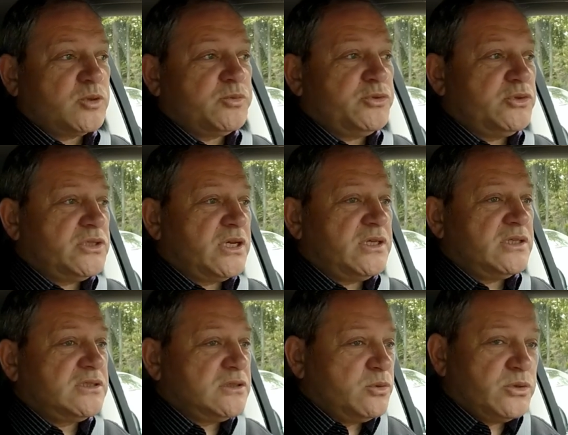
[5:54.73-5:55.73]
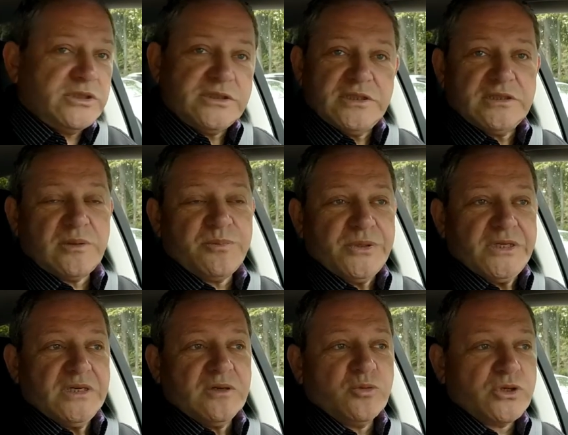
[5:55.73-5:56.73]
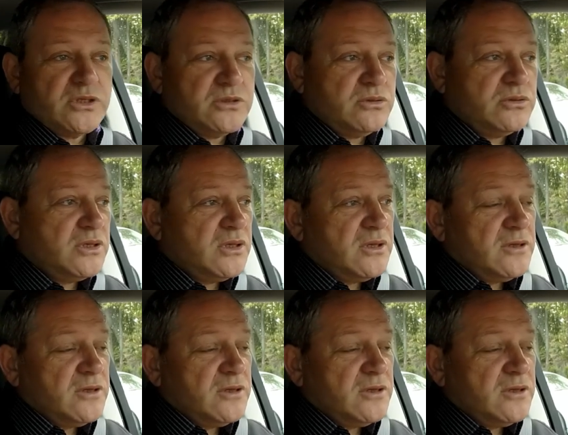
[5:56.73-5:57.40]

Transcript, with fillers: Может быть, у них какие-то закулисные там переговоры идут,